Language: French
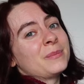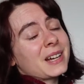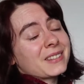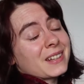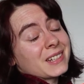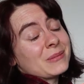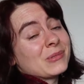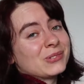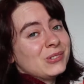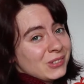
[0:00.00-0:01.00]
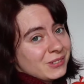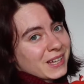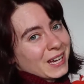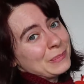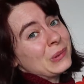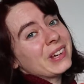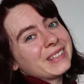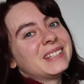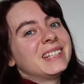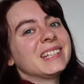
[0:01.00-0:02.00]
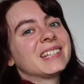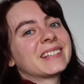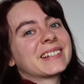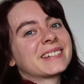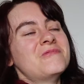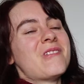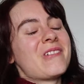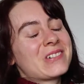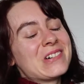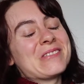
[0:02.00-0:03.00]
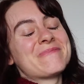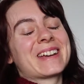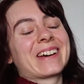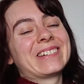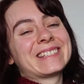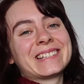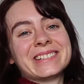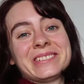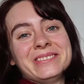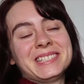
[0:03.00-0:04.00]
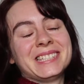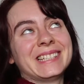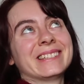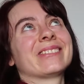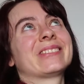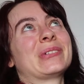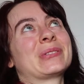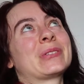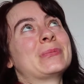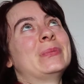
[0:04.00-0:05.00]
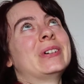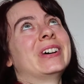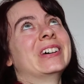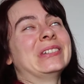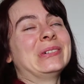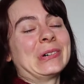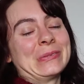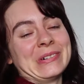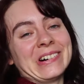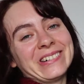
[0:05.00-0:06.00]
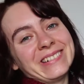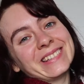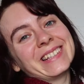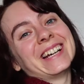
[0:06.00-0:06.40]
Partager mon univers poétique ou encore mes recettes de cuisine en tant que bonne gourmande.